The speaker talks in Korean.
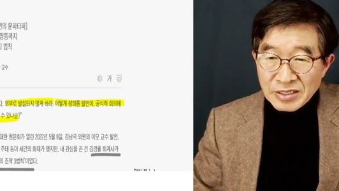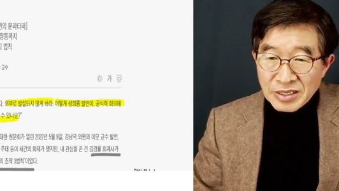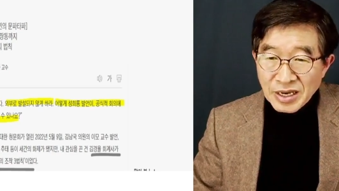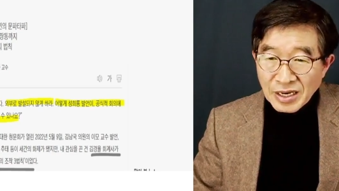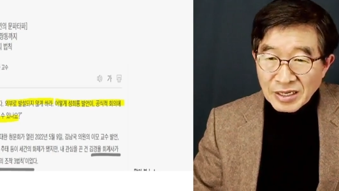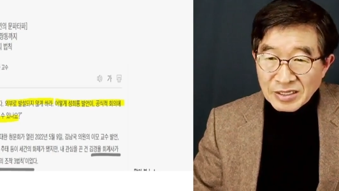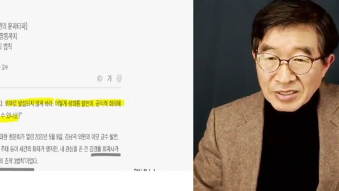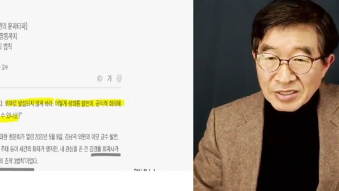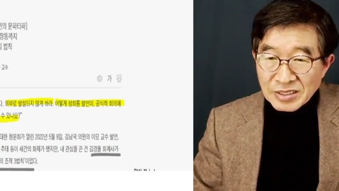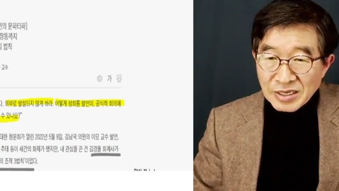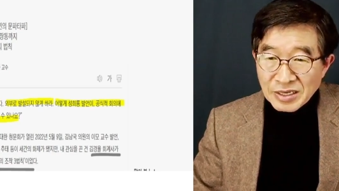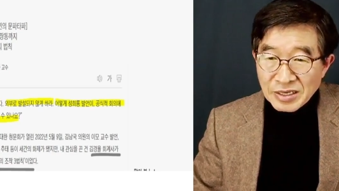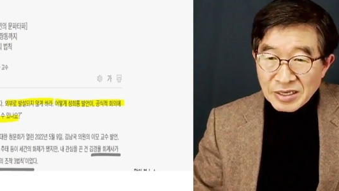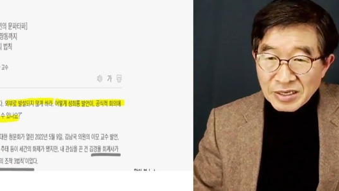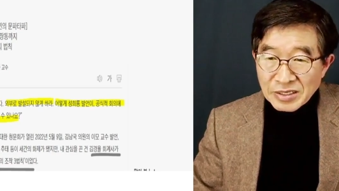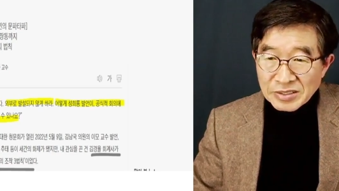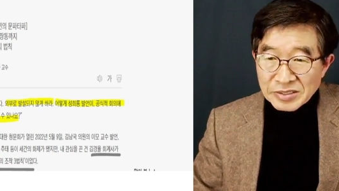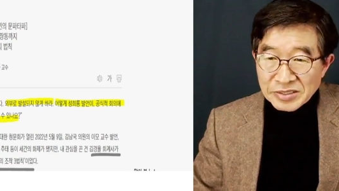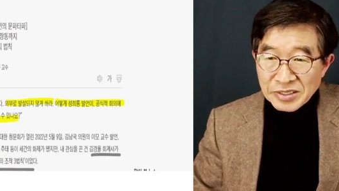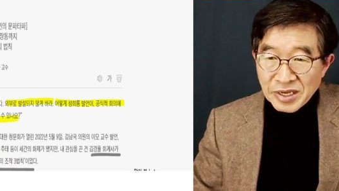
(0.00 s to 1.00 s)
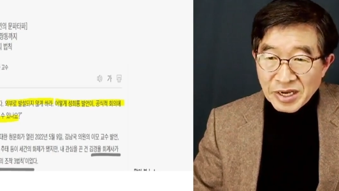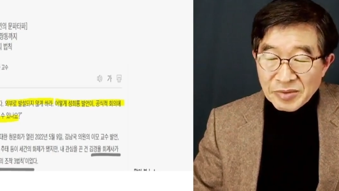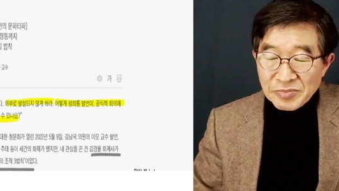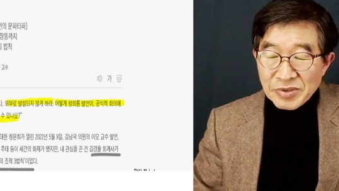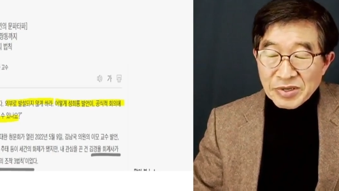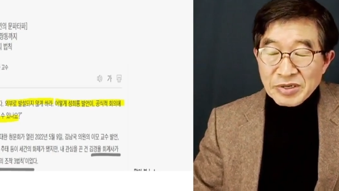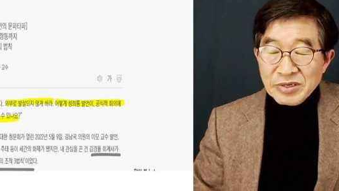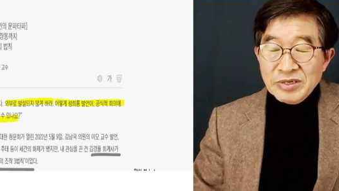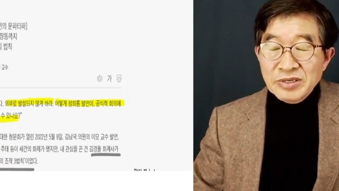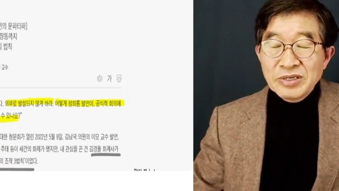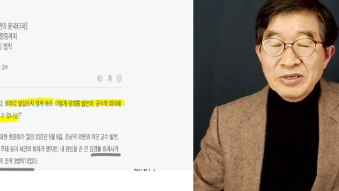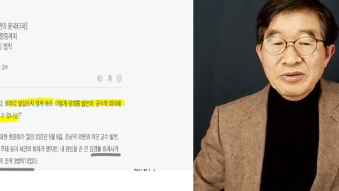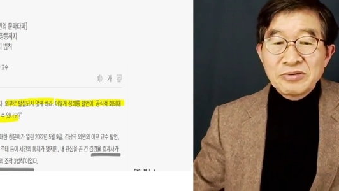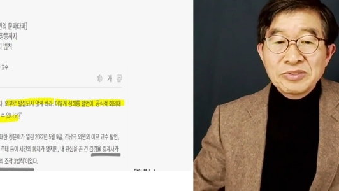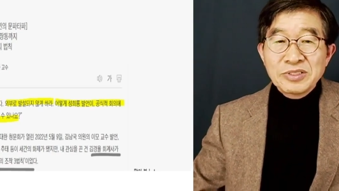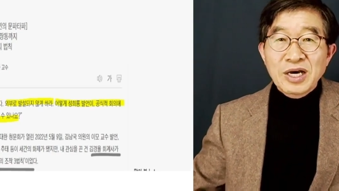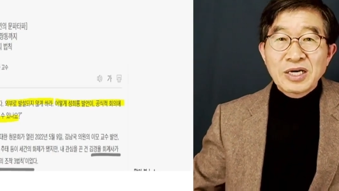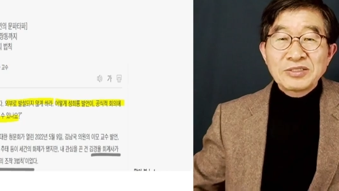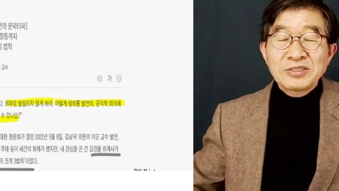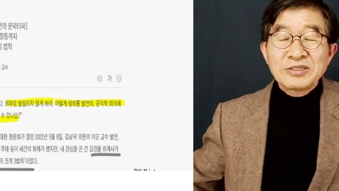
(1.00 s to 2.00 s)
약자 행세하며
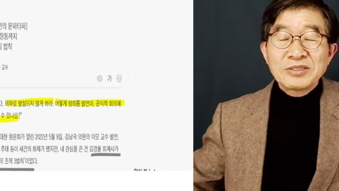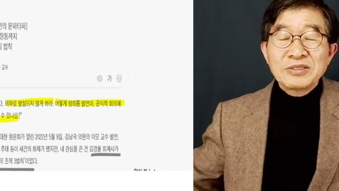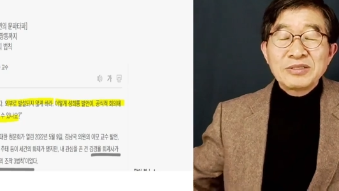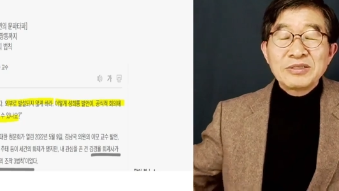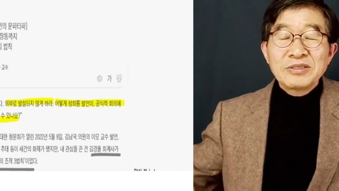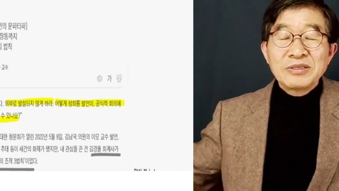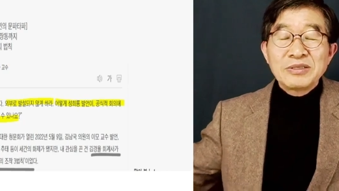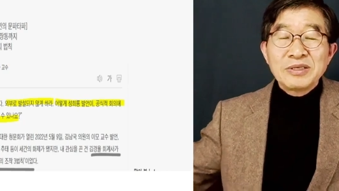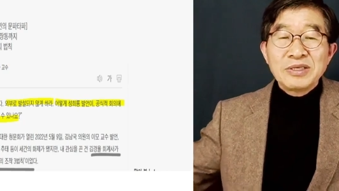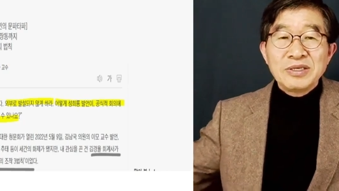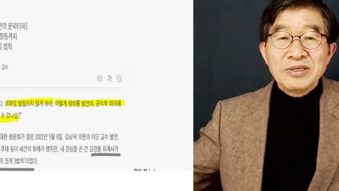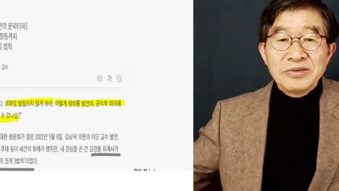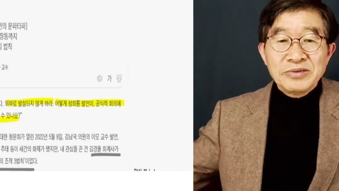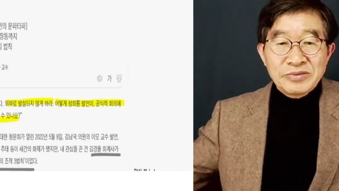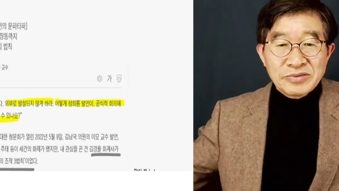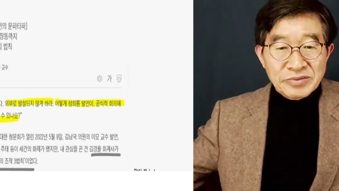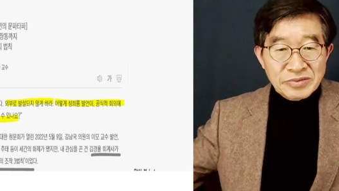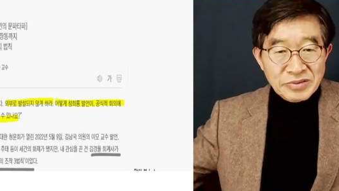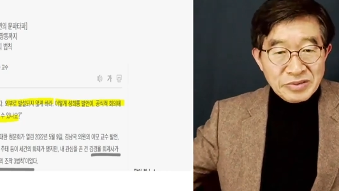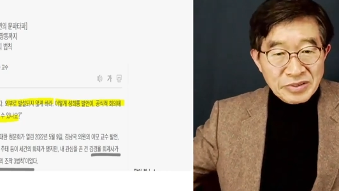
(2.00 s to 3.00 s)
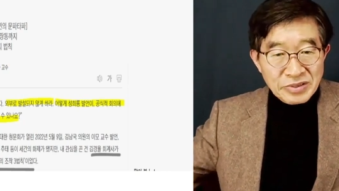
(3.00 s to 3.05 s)
거리로 나선 이유